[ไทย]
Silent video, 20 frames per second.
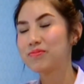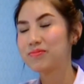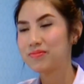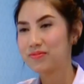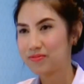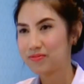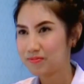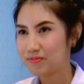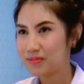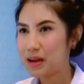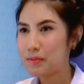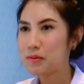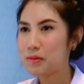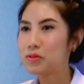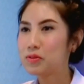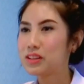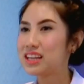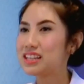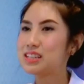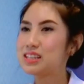ครับถ้าเป็
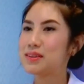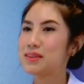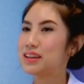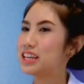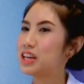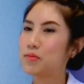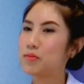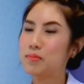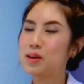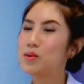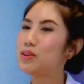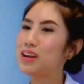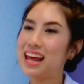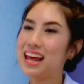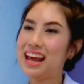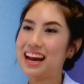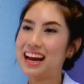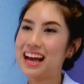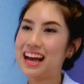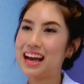นวุ้นตาเสื่อมอย่างเดียวไม่รุ
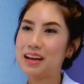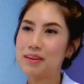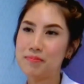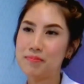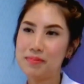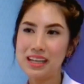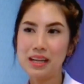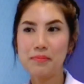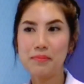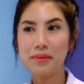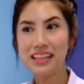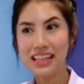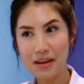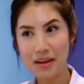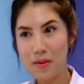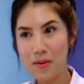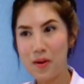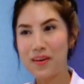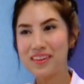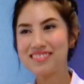นแรงค่ะ ไม่ทำให้
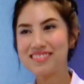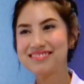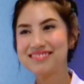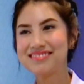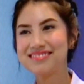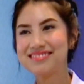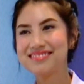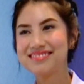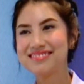ตาบอด